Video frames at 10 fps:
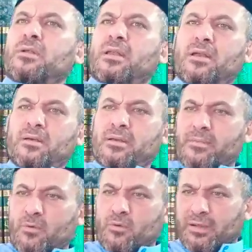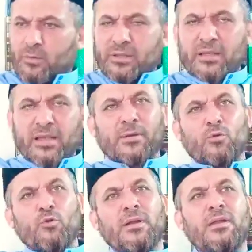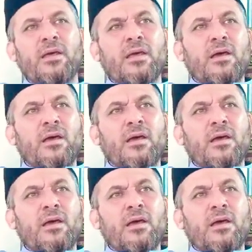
وانا لم اكن وقتها مطلوبا